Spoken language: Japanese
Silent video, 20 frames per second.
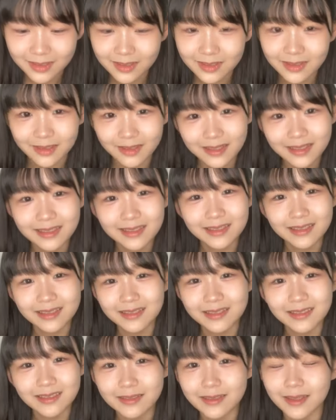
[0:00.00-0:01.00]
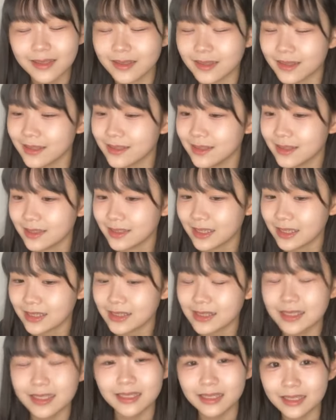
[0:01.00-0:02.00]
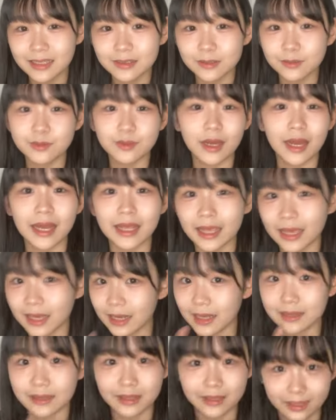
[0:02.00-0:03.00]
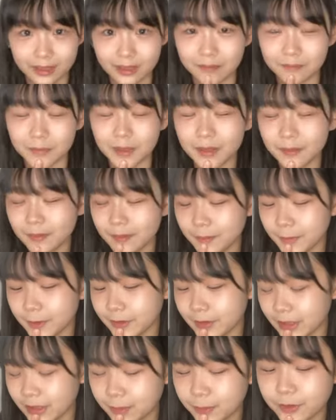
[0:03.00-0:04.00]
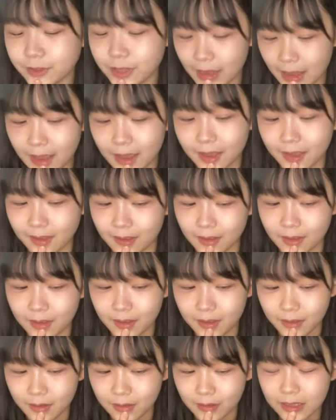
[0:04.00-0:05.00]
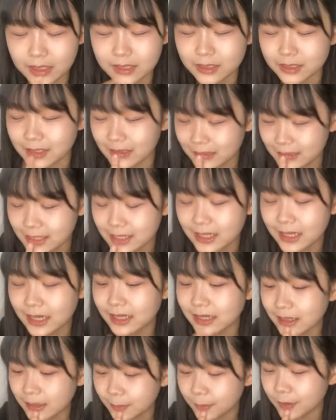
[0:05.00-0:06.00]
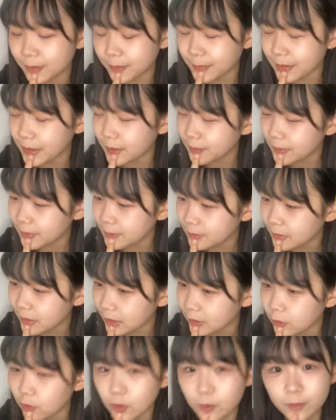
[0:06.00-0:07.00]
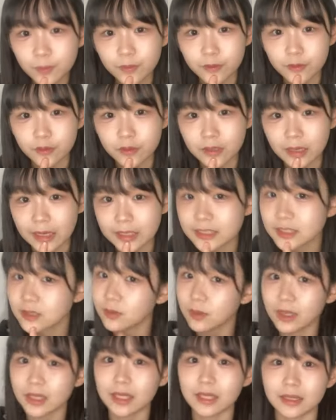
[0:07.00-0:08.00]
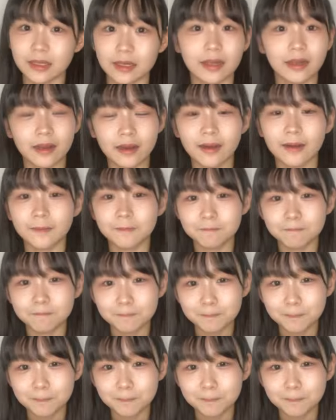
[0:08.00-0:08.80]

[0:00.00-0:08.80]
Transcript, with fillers: 言って「はい」って言ってでさつきがねちょっと早かったからみやびむ2部であ違うさつきが2部でみやびむが4部開始とかだったから